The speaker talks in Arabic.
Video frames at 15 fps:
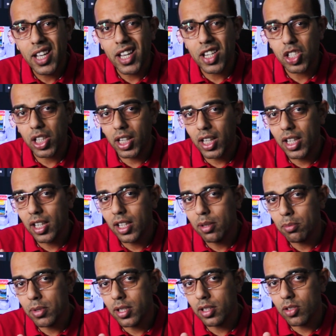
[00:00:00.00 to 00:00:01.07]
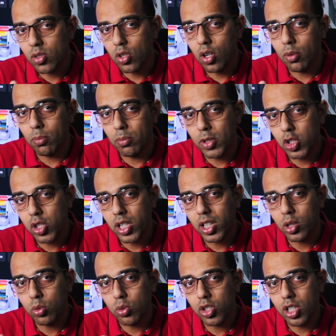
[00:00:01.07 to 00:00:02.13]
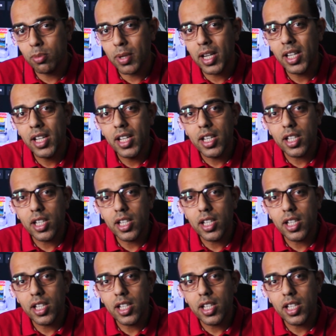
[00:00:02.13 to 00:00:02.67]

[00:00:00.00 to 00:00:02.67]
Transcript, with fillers: هي شغاله بنظام من شركه توشيبا